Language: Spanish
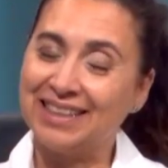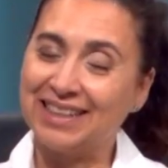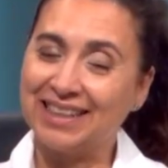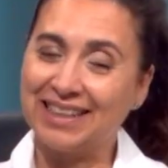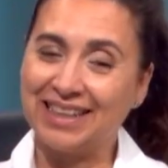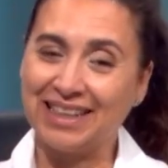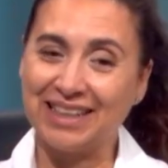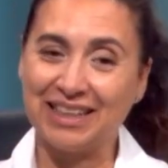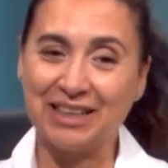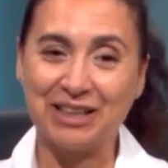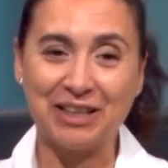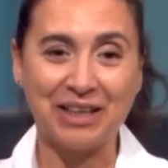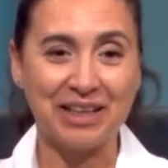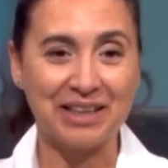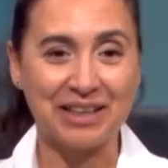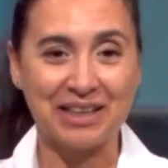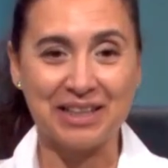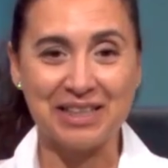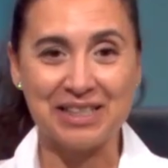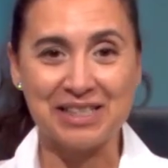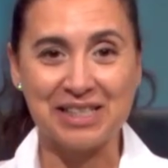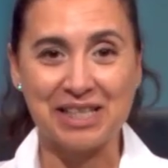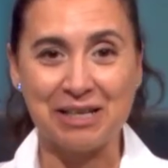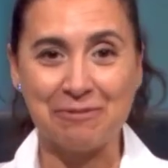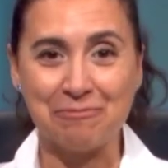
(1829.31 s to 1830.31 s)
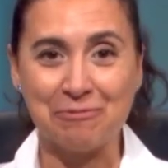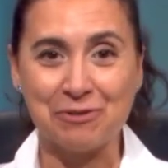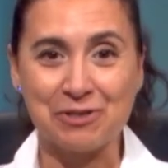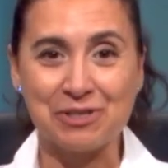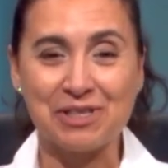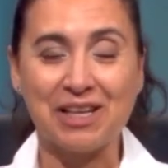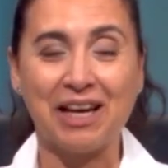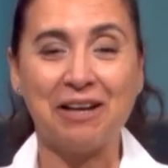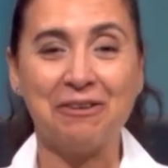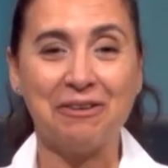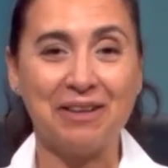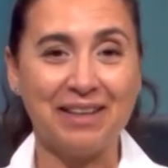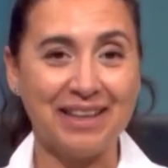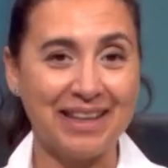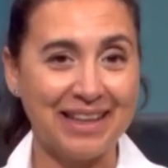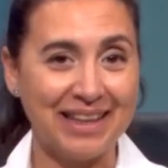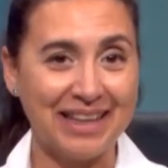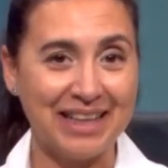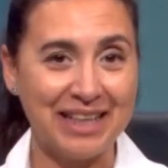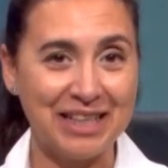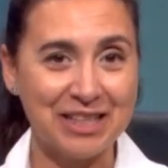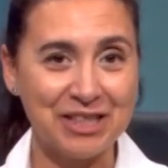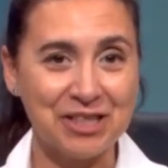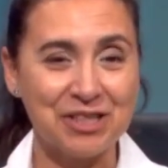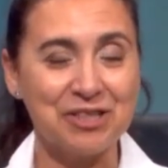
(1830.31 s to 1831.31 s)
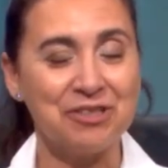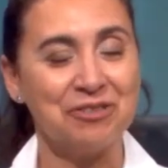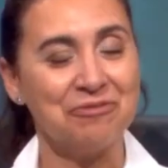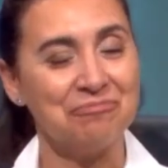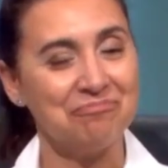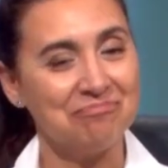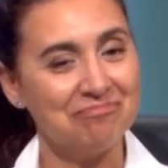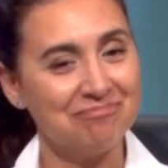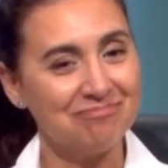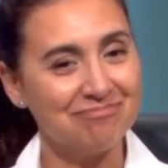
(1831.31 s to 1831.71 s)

que aquí estamos, habla de derecho,